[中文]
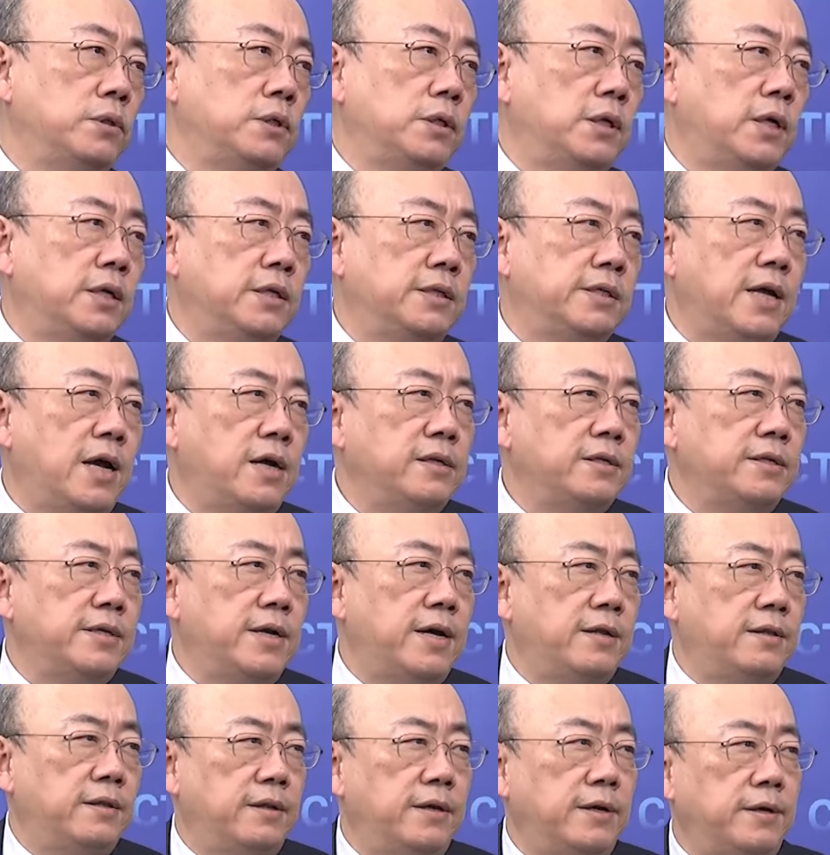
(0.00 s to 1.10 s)
司的商
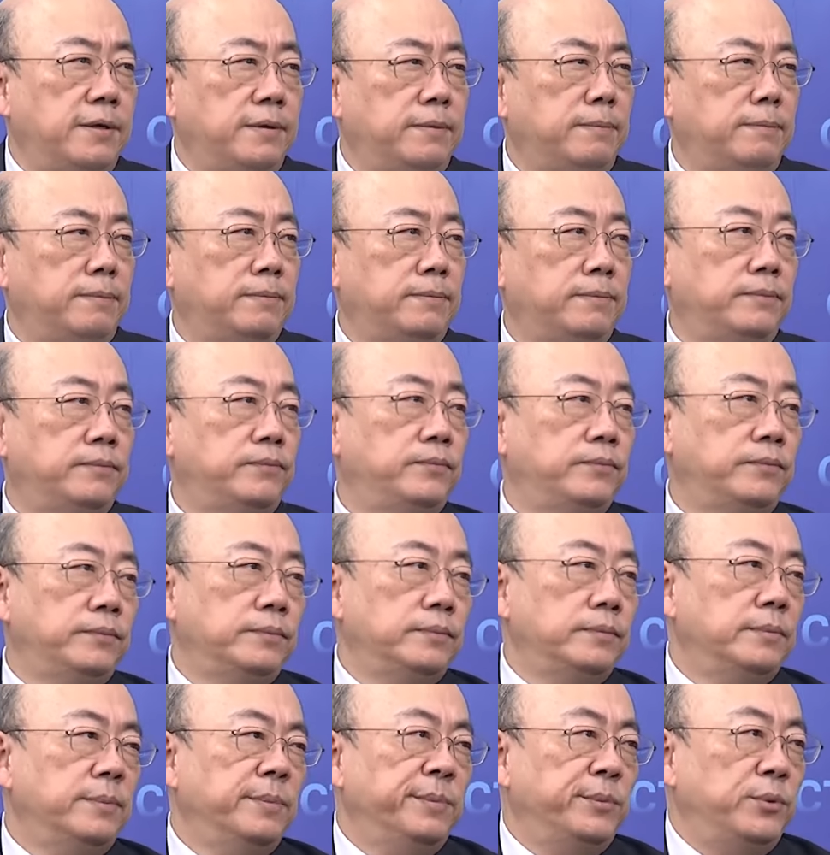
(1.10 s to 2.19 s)
战
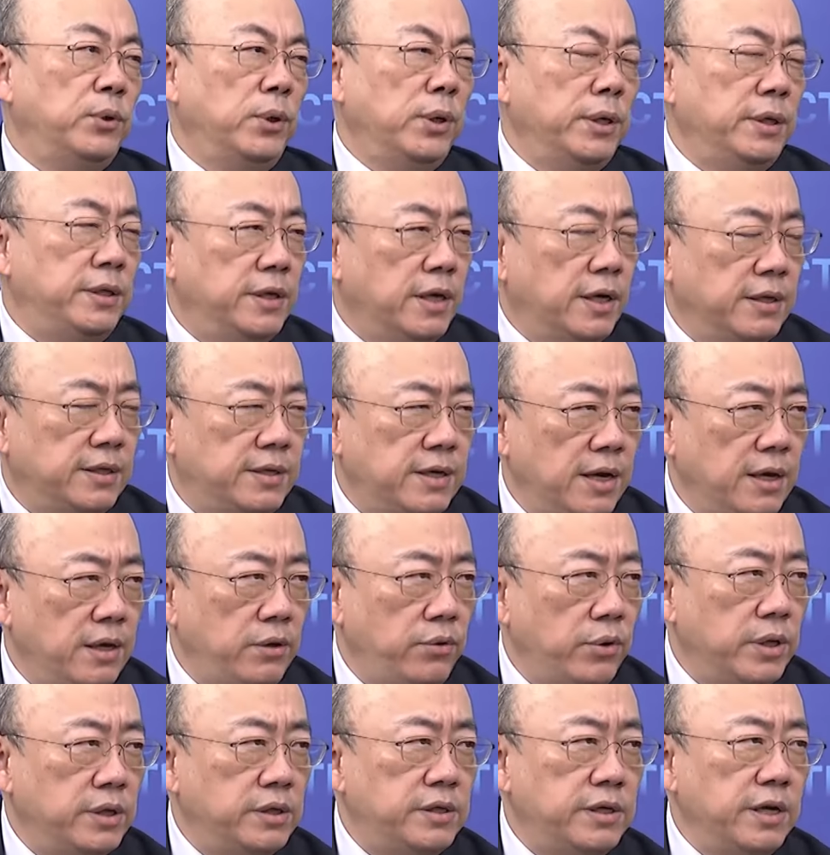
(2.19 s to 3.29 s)
嗯，所以向参议
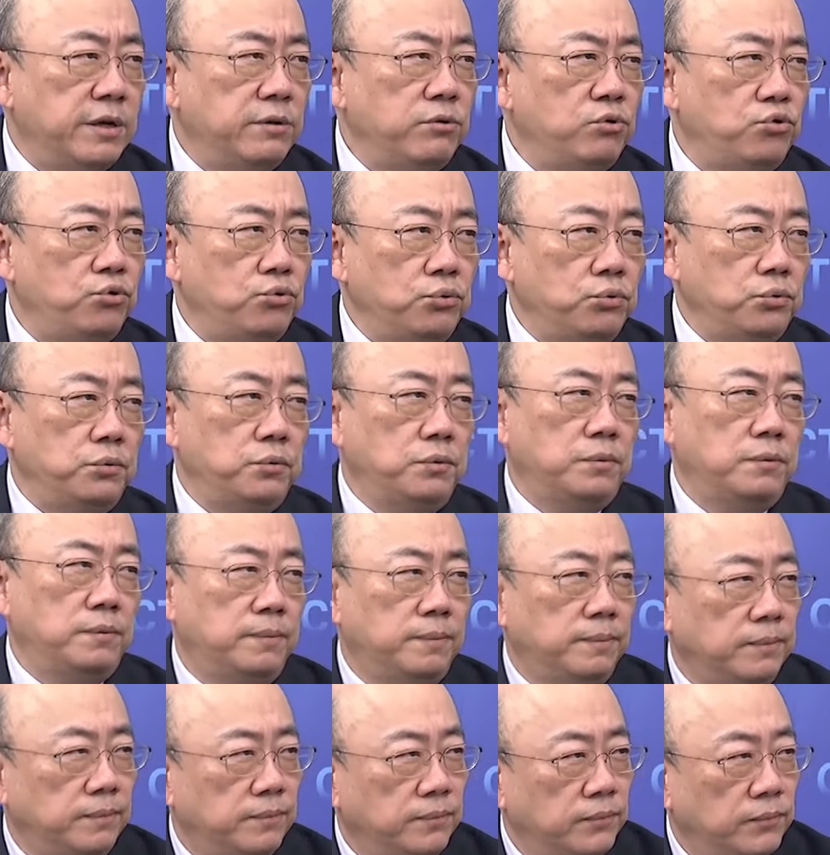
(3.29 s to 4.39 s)
院检举
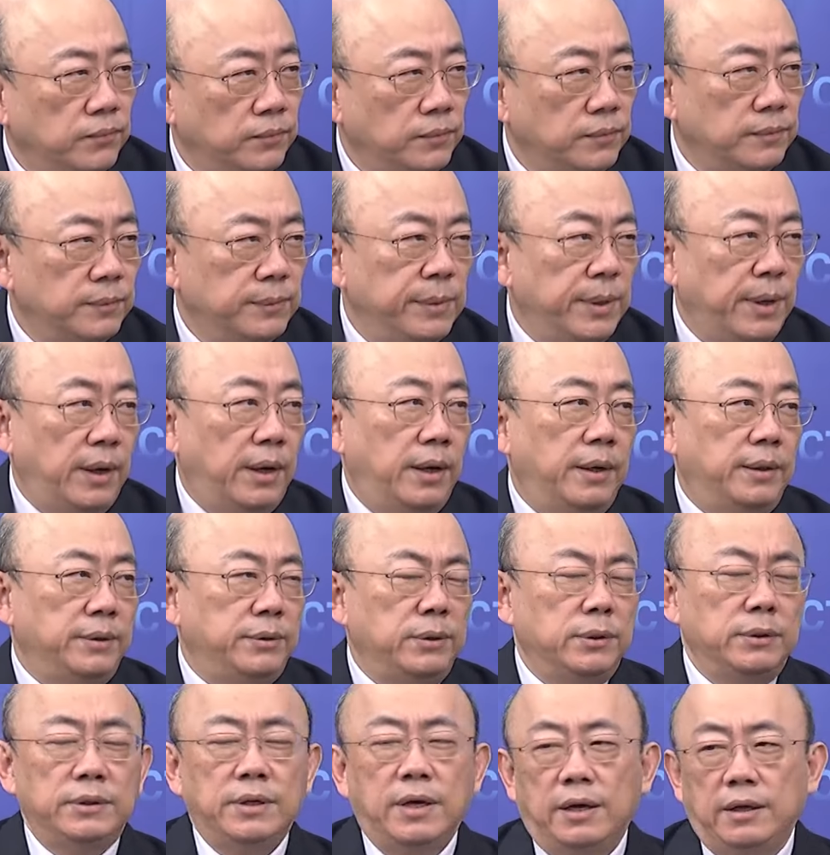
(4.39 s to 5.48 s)
是，哦，
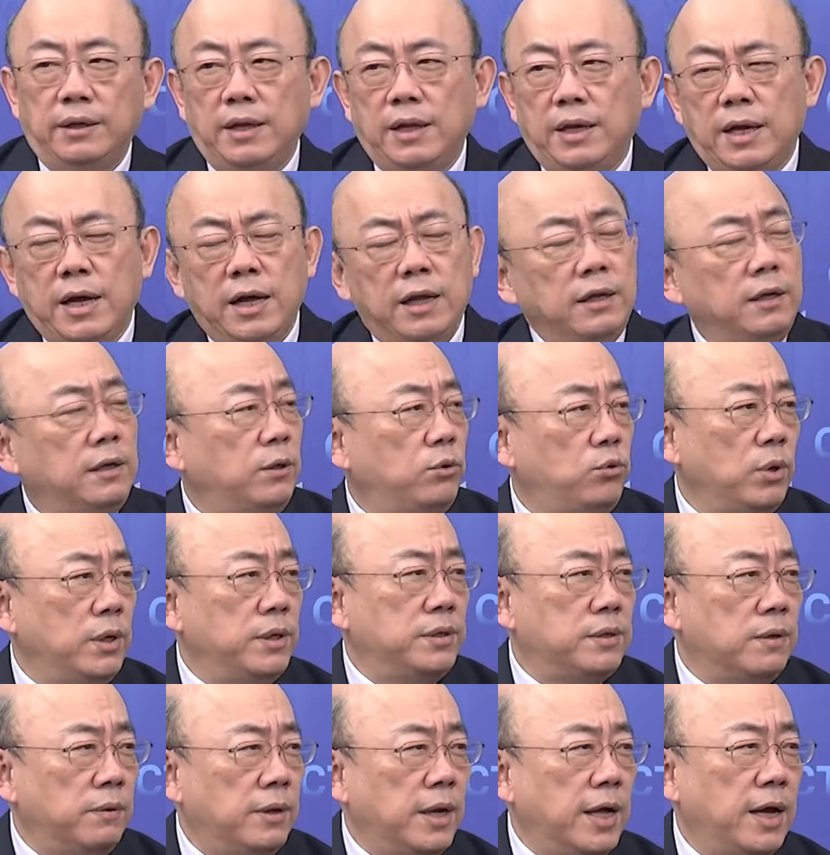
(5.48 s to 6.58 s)
就是要让他的对
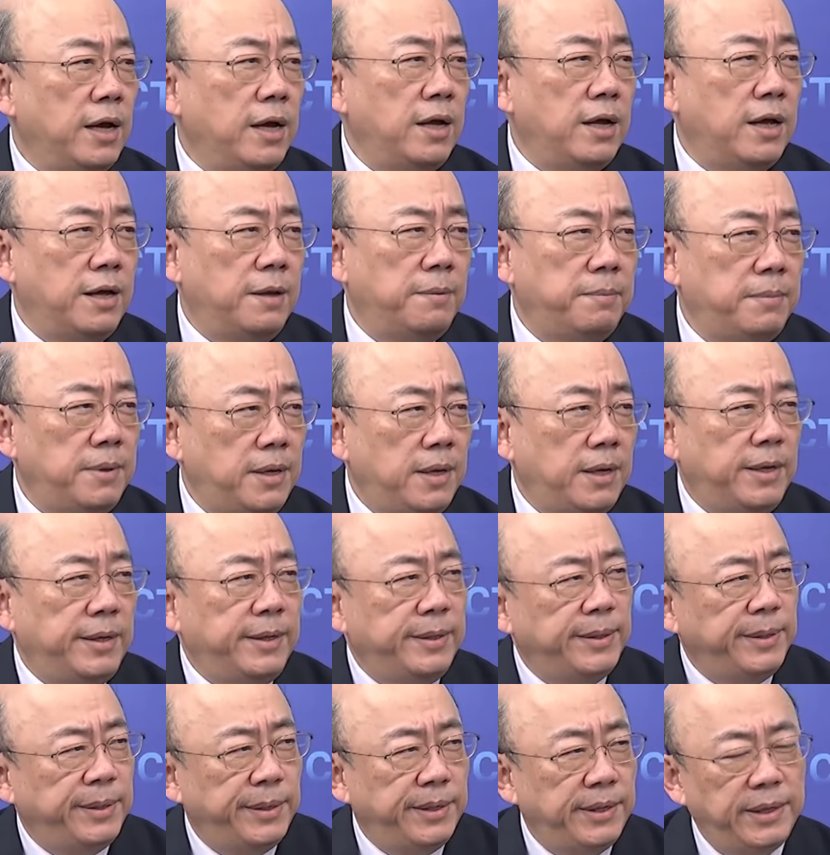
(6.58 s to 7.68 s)
手难堪嘛，
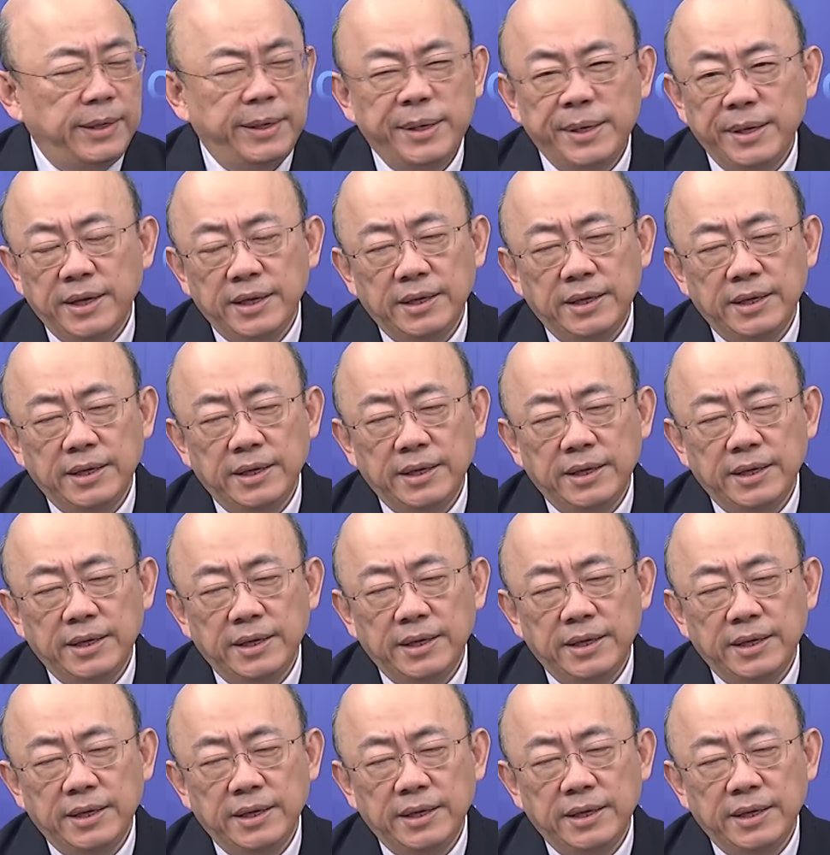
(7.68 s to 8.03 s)
哎，